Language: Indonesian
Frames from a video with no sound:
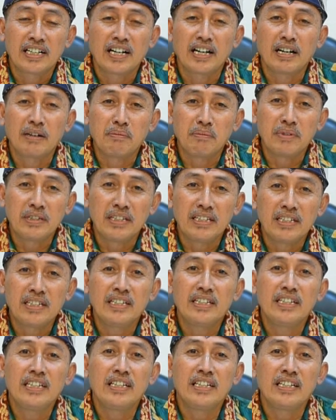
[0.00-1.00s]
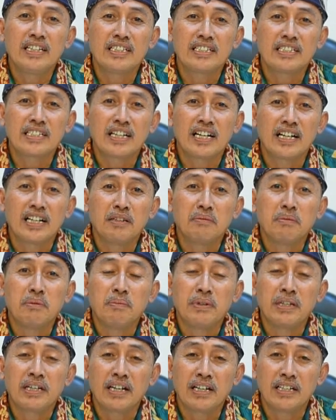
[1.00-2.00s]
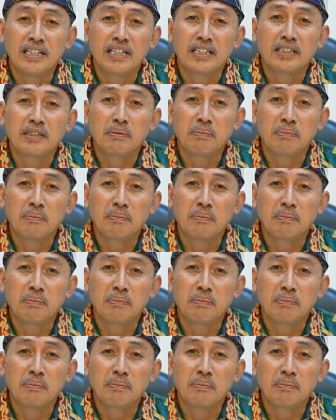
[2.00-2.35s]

Kami ingin sekali memberikan yang